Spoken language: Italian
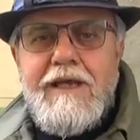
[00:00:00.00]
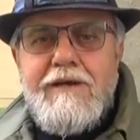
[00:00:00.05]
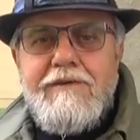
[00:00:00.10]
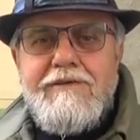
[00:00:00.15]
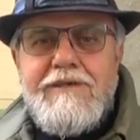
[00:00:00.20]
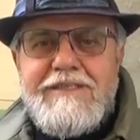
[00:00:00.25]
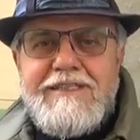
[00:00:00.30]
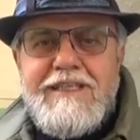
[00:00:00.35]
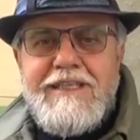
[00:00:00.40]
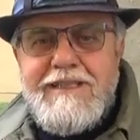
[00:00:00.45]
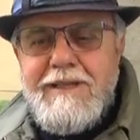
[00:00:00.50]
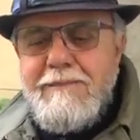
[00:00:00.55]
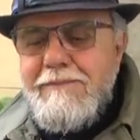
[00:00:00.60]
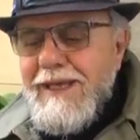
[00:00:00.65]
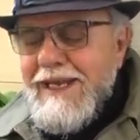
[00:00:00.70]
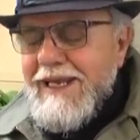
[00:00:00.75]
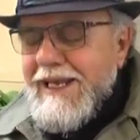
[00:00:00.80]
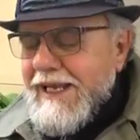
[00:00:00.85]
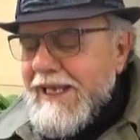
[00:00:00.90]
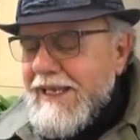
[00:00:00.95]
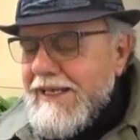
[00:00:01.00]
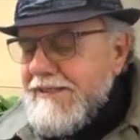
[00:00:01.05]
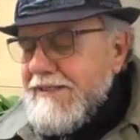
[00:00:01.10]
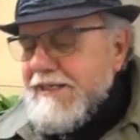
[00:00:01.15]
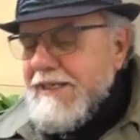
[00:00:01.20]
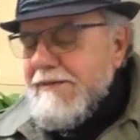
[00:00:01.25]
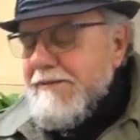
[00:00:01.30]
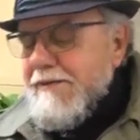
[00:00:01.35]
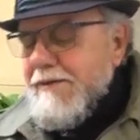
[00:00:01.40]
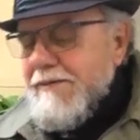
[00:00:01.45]
questa tabella che è
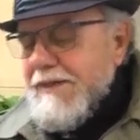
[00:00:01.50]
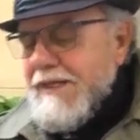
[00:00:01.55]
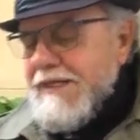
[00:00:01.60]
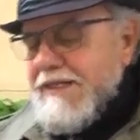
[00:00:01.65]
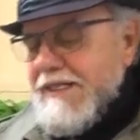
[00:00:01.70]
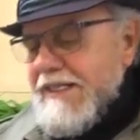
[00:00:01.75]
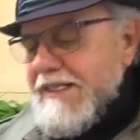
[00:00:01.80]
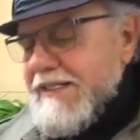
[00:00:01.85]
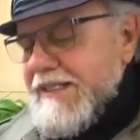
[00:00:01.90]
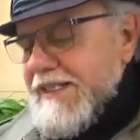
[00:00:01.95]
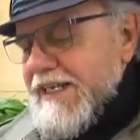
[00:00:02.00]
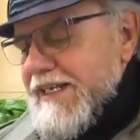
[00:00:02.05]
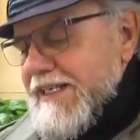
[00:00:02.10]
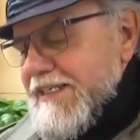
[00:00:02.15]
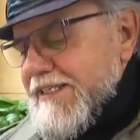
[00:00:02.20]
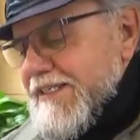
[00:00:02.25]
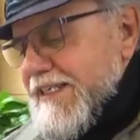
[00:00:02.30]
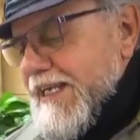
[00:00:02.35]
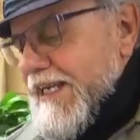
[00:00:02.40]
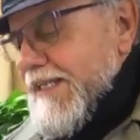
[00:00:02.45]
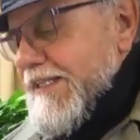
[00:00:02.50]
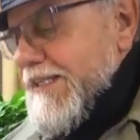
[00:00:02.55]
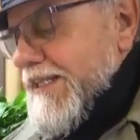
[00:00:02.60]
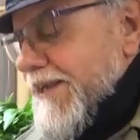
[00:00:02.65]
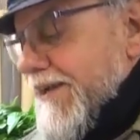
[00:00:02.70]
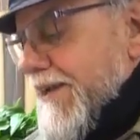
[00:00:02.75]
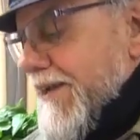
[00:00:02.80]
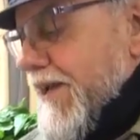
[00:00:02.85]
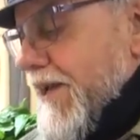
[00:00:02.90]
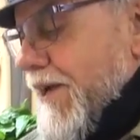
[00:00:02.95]
estremamente interessante
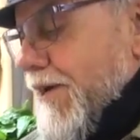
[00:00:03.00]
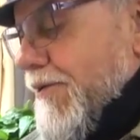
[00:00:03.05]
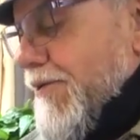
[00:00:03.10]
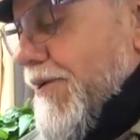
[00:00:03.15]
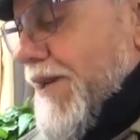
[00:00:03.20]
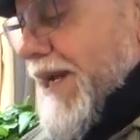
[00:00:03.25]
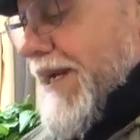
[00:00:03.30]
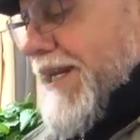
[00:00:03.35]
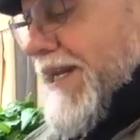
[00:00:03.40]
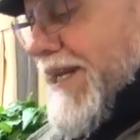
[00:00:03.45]
con la